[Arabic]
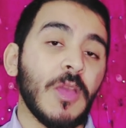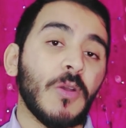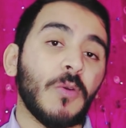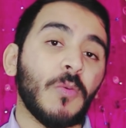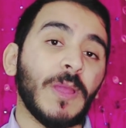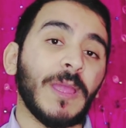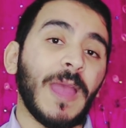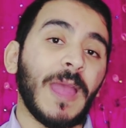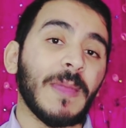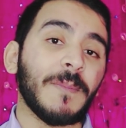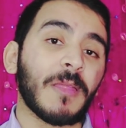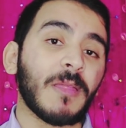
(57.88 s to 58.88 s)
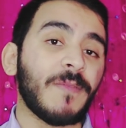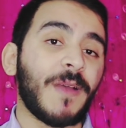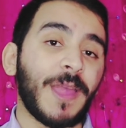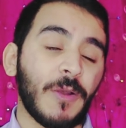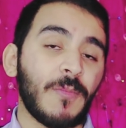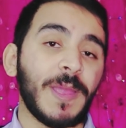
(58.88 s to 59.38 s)
وهيبقى
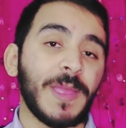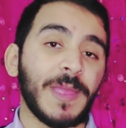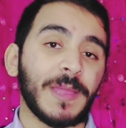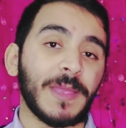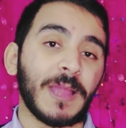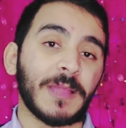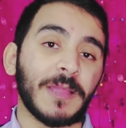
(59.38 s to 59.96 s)
صفحه يوميا يعني